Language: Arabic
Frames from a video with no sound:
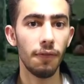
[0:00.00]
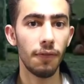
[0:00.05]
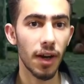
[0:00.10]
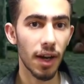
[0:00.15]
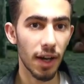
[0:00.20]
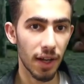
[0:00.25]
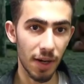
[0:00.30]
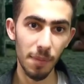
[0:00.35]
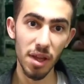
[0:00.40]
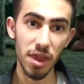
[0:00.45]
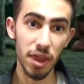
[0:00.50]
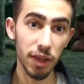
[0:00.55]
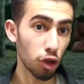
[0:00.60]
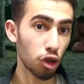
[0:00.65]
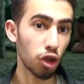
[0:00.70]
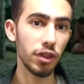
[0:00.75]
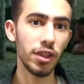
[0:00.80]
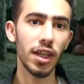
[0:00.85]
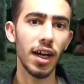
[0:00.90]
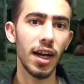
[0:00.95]
فراح مثل
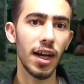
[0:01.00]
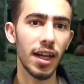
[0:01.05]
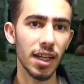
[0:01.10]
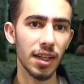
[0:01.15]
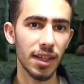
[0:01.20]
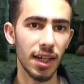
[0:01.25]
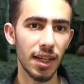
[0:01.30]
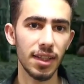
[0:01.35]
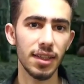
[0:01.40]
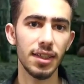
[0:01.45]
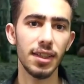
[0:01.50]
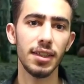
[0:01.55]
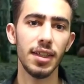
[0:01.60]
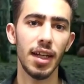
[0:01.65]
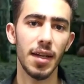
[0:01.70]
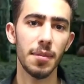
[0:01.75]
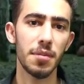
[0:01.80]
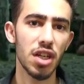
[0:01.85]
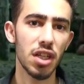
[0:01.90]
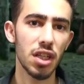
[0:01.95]
لكم اياها انا تحديدا
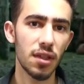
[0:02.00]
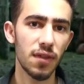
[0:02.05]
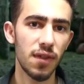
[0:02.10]
يعني مشان